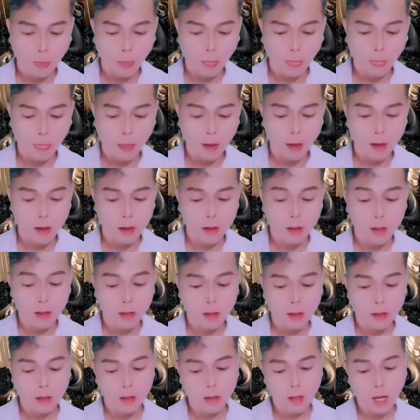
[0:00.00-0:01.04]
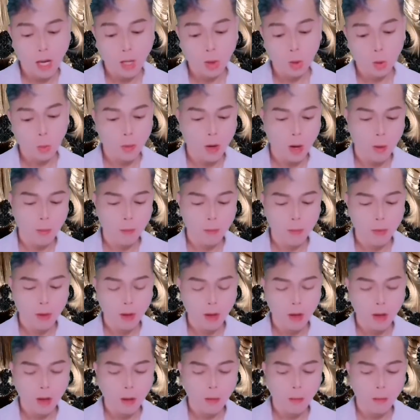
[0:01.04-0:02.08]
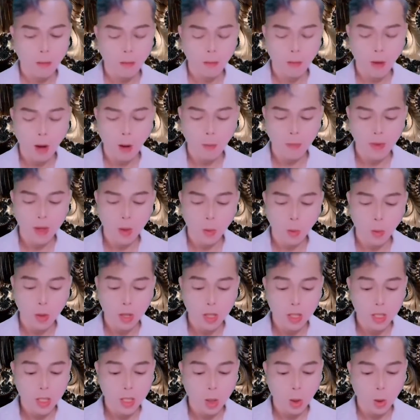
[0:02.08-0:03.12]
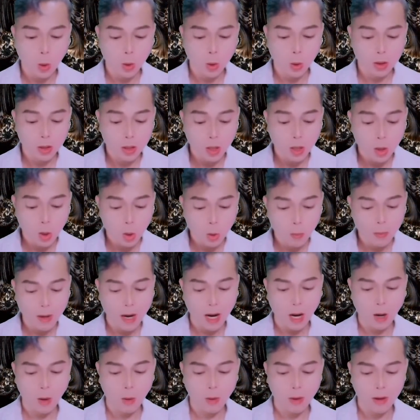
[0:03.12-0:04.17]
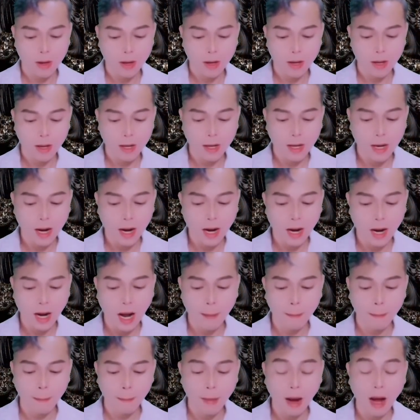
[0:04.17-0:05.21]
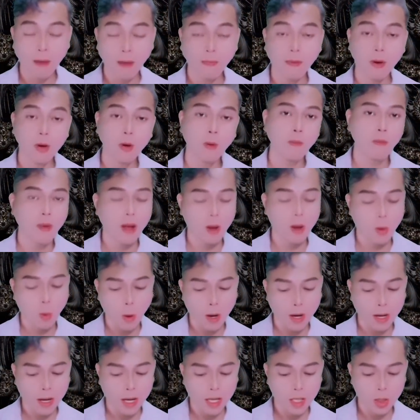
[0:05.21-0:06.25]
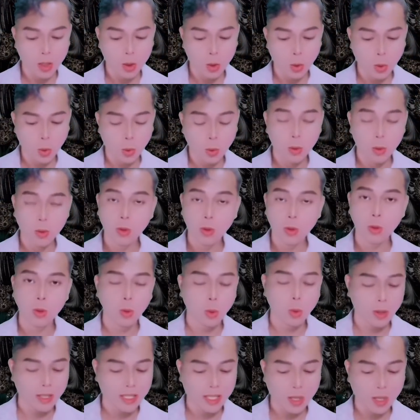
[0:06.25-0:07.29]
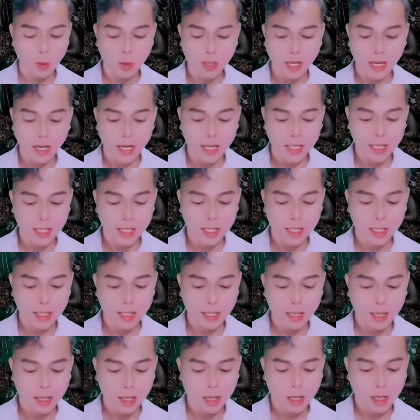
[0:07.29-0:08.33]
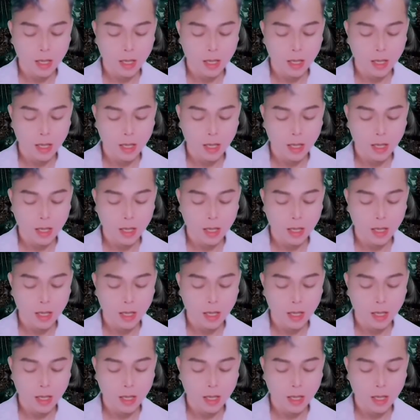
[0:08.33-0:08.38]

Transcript: Nếu như không tìm được, cứ để lại một ít anh em mai phục ở đó. Sau đó cậu có thể dẫn một tốp khác đi tìm. Dân, Ân Ca.